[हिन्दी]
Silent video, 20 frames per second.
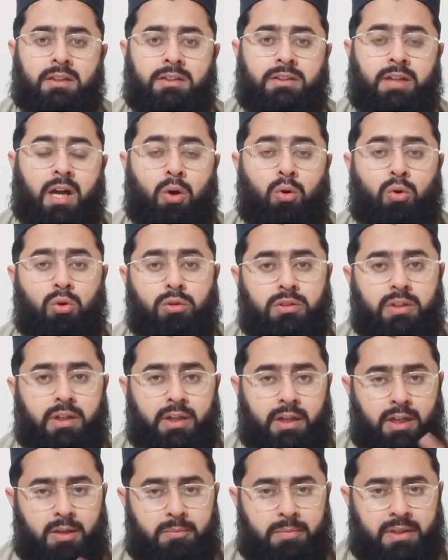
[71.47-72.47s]
या ख़ुद
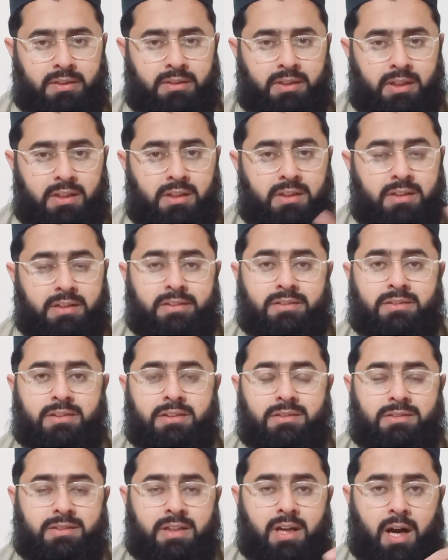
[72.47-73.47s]
इल्म दीन
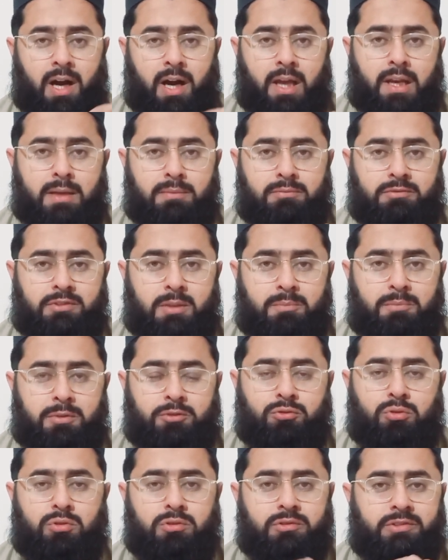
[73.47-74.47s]
किसी से आलम से
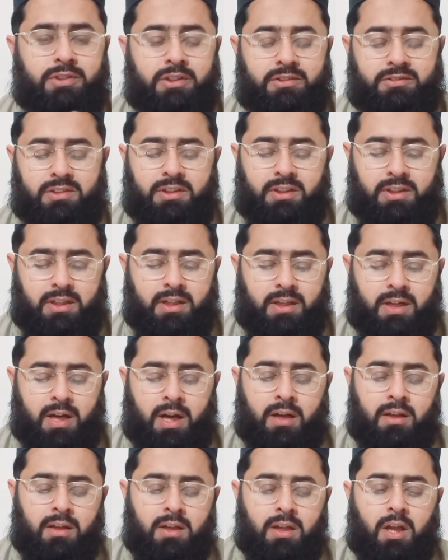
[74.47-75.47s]
बुज़ुर्ग से
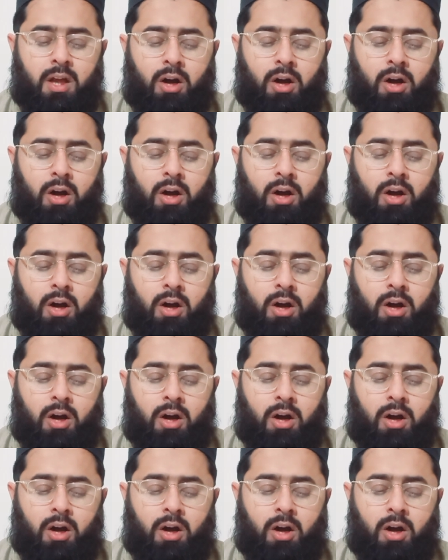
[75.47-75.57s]
सीखेगा